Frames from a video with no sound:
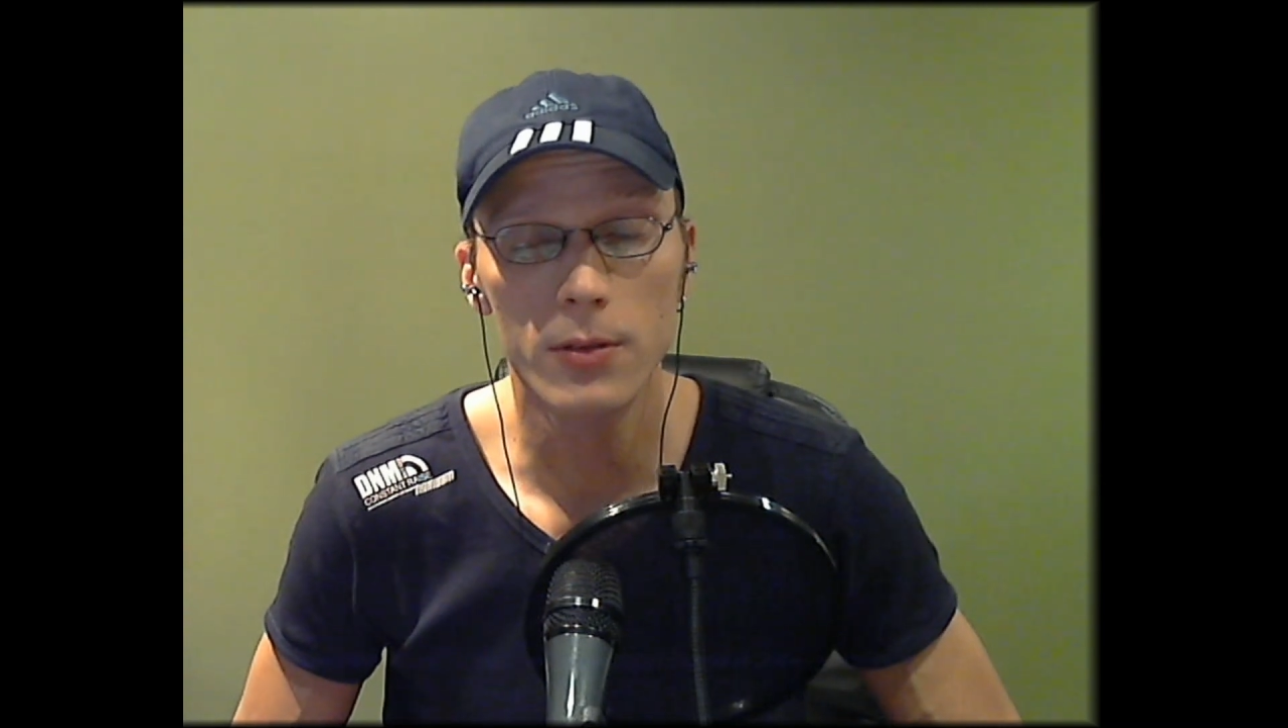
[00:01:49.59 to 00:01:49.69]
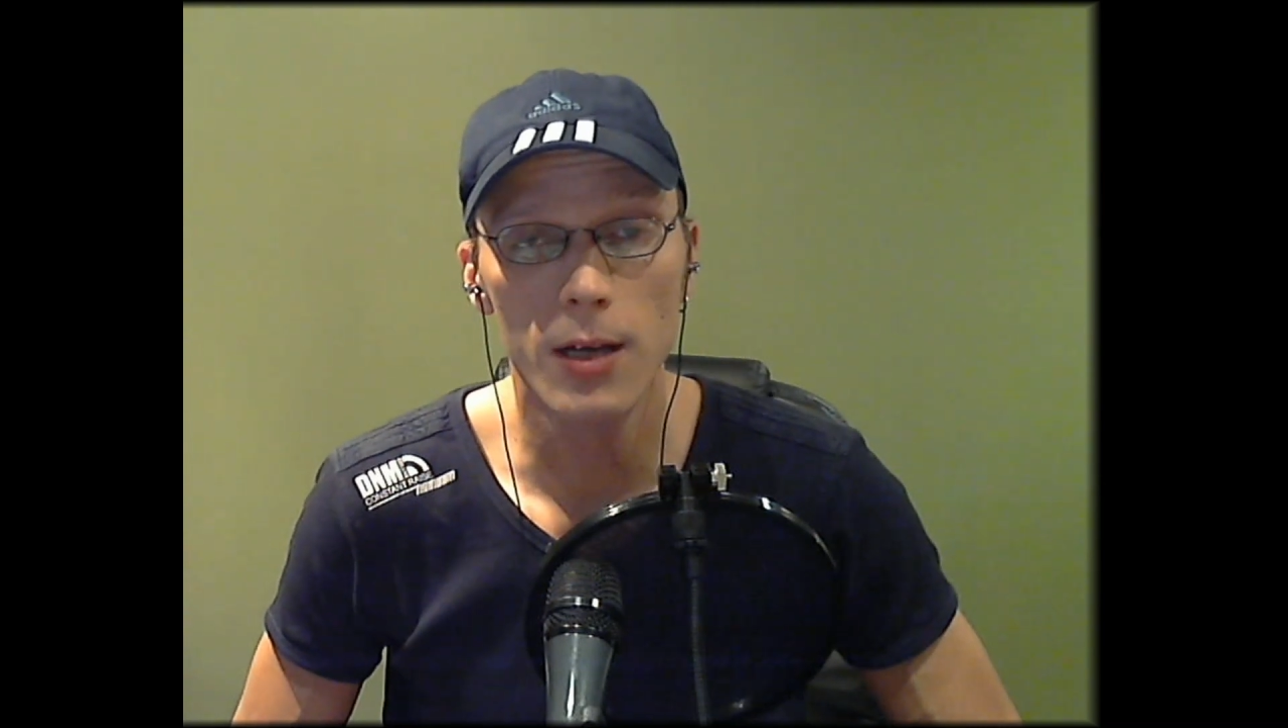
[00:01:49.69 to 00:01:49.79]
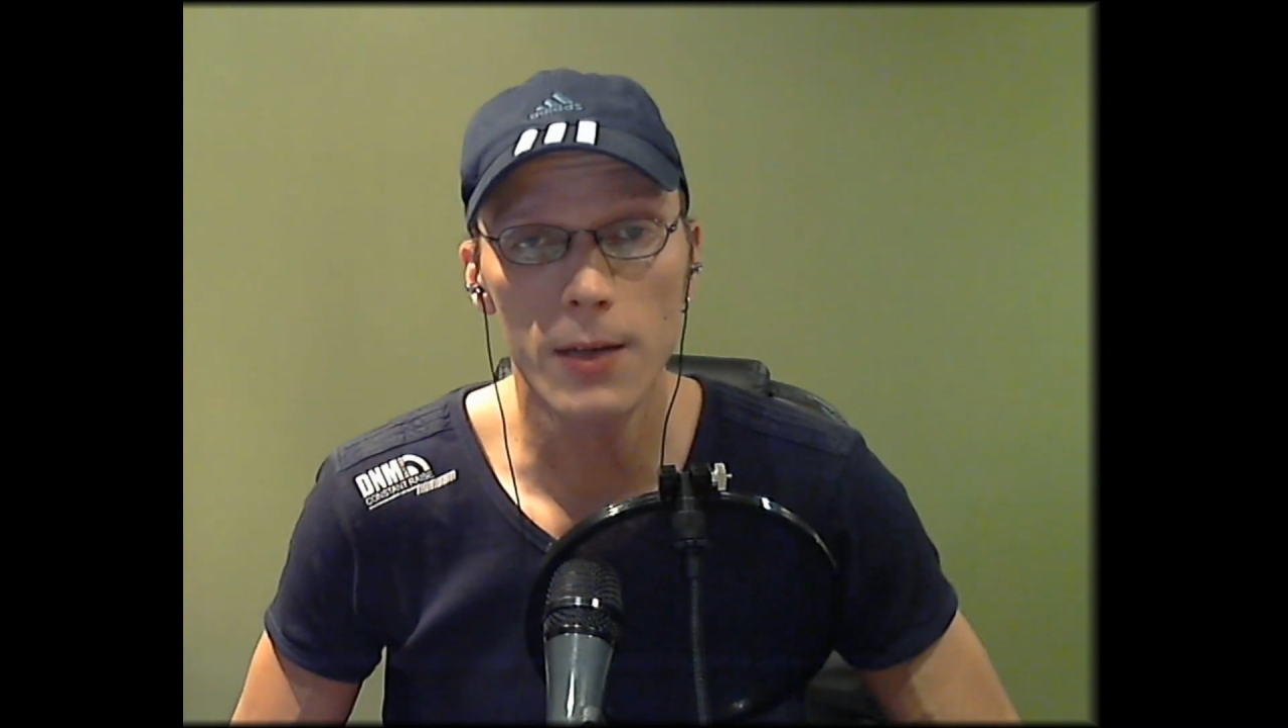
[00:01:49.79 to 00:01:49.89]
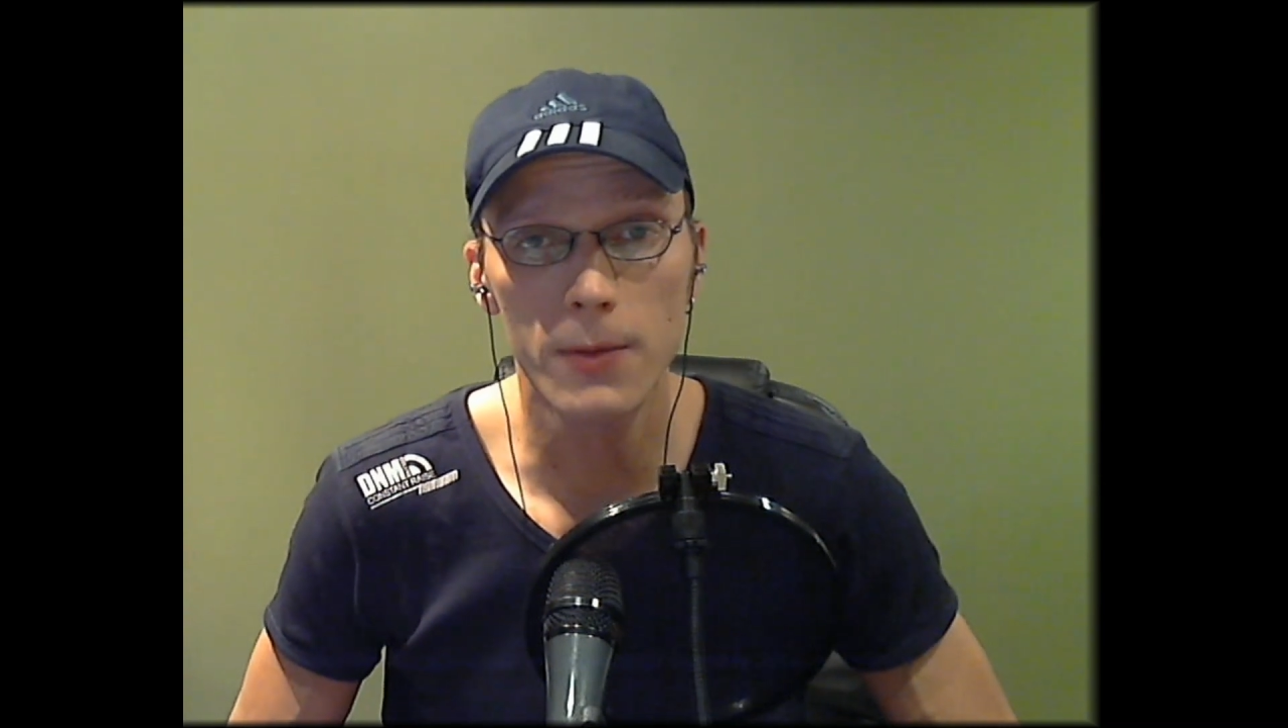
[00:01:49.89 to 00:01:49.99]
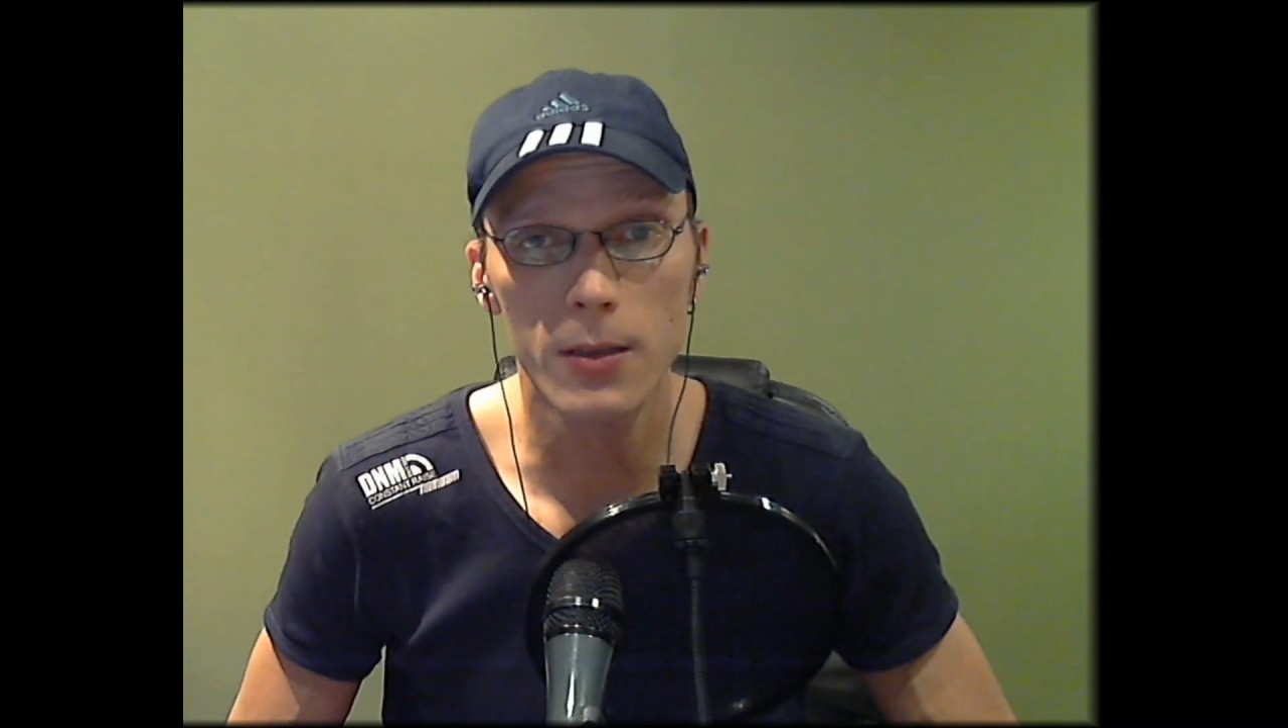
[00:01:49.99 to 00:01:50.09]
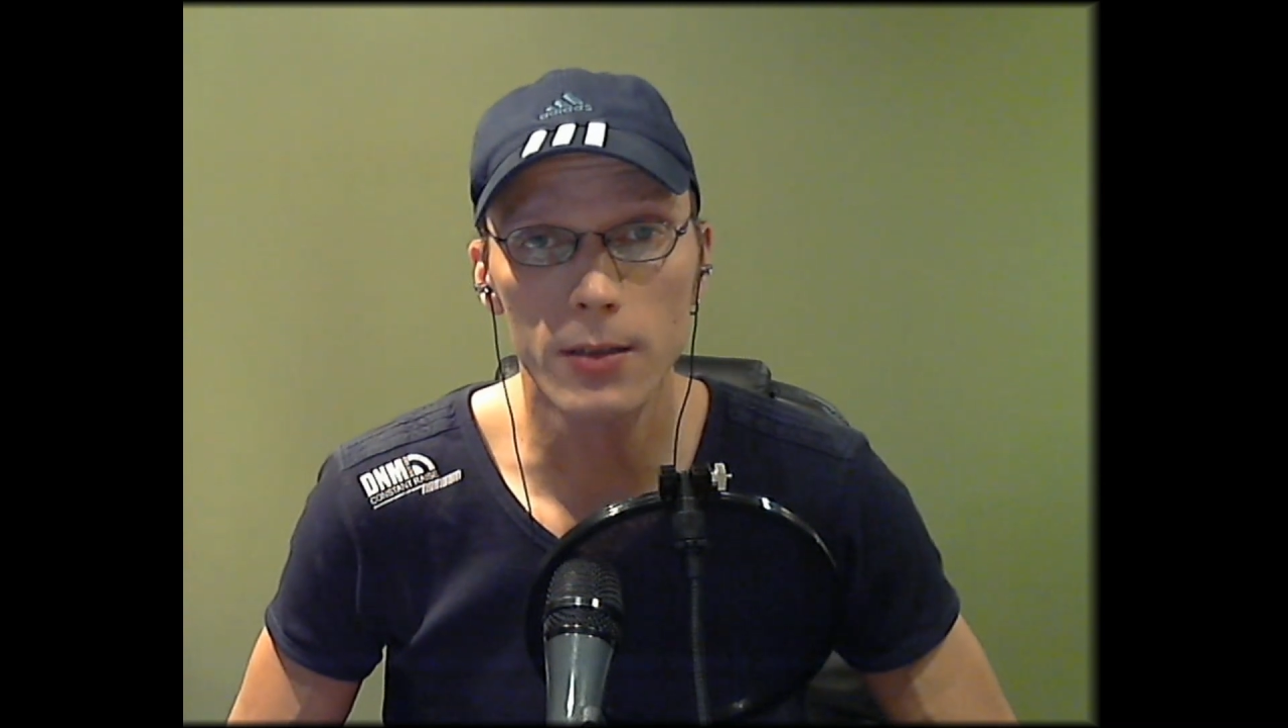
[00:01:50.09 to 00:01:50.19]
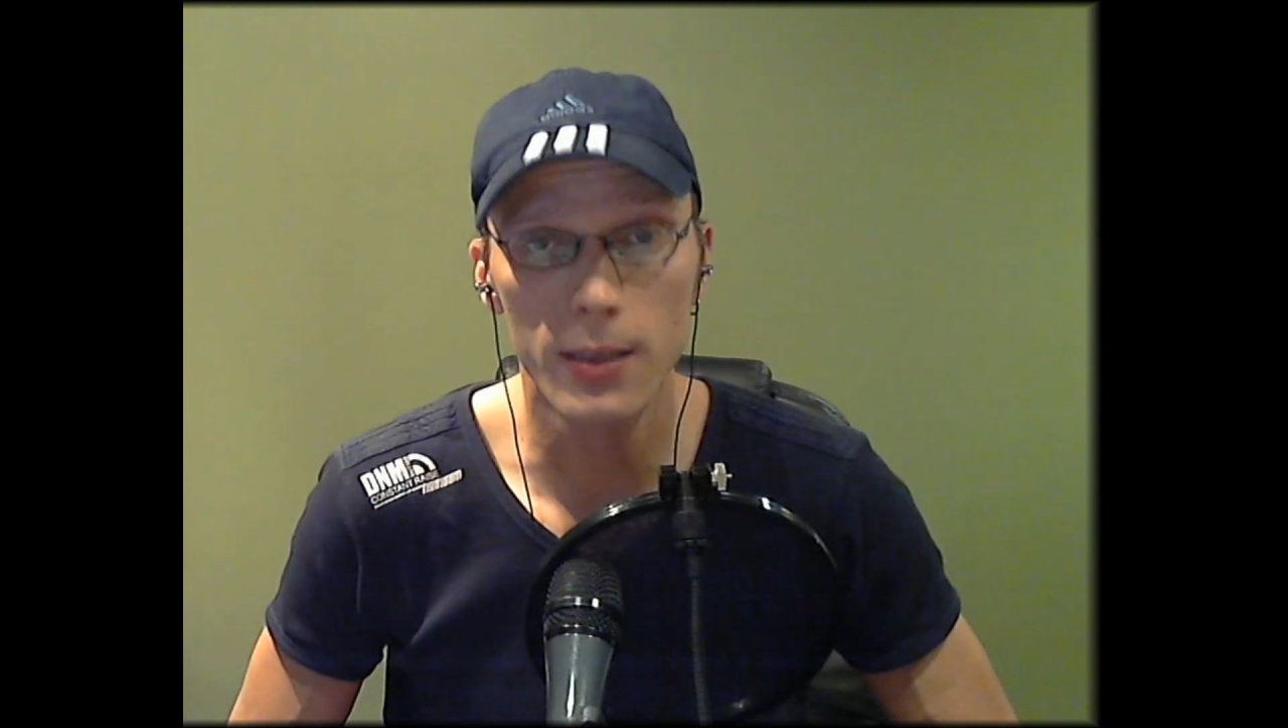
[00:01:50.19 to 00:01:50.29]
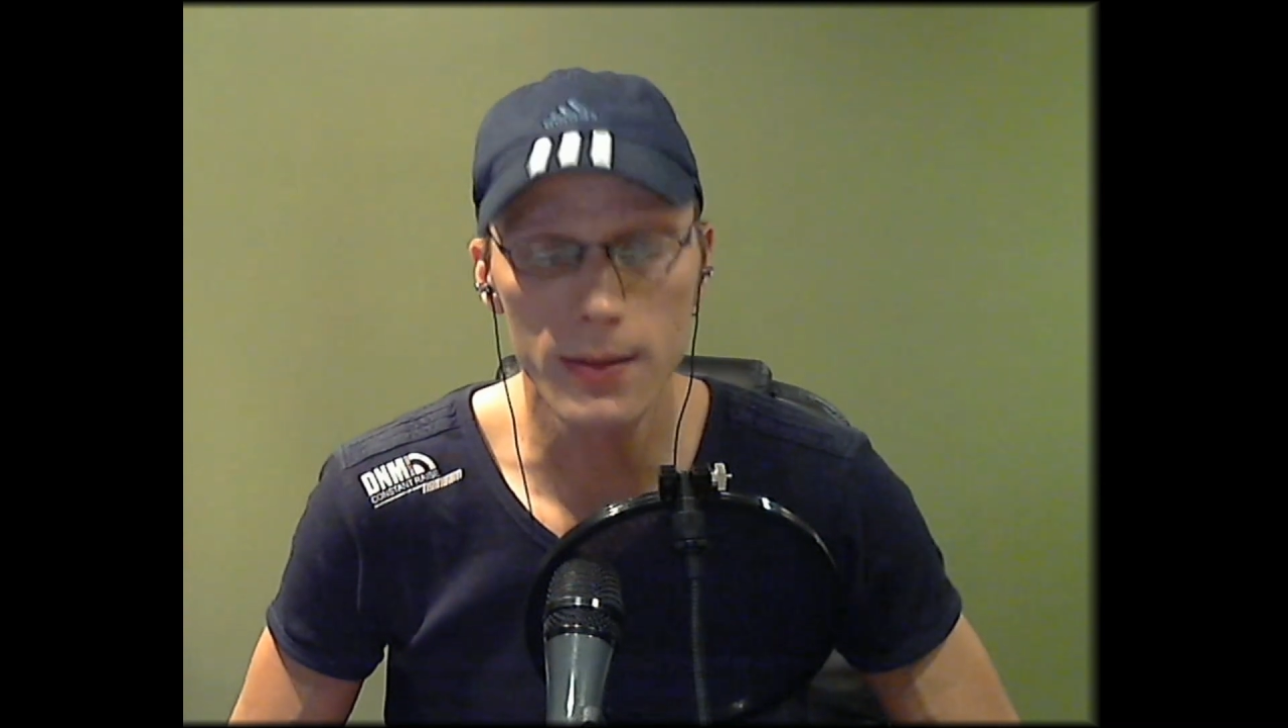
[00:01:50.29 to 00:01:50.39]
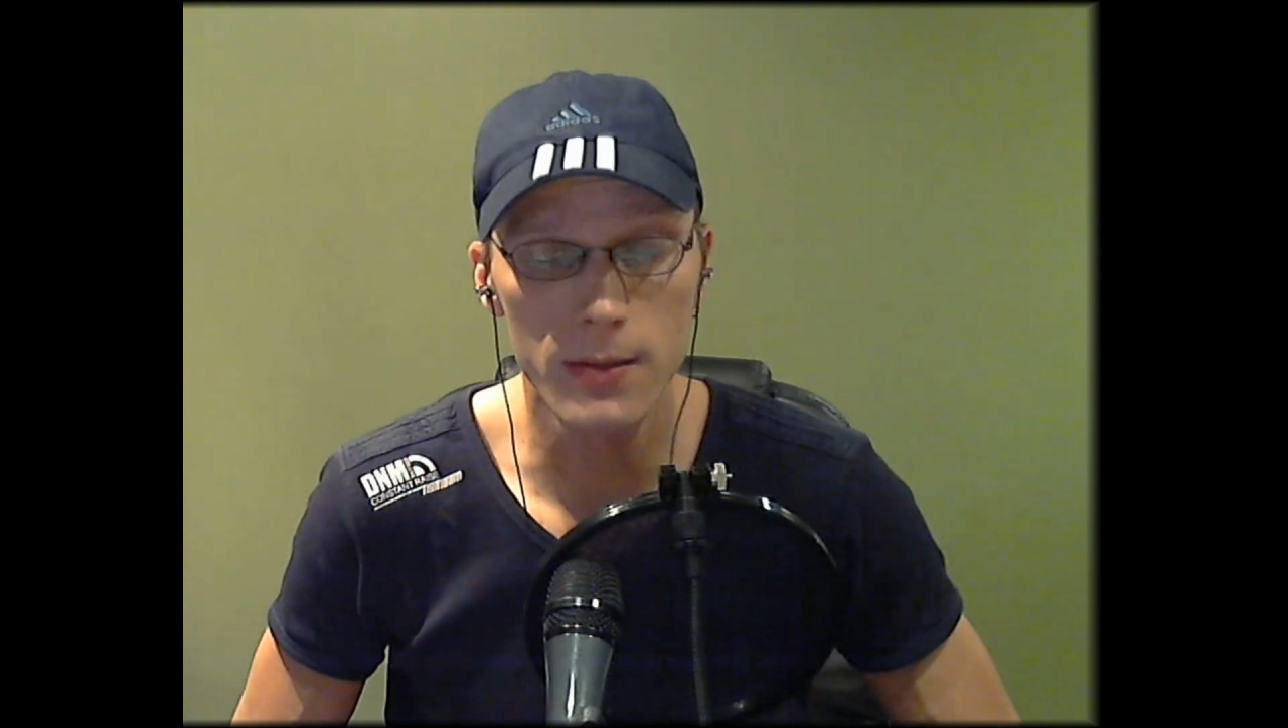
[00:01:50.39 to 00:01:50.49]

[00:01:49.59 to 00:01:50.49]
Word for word: einfach einen ganz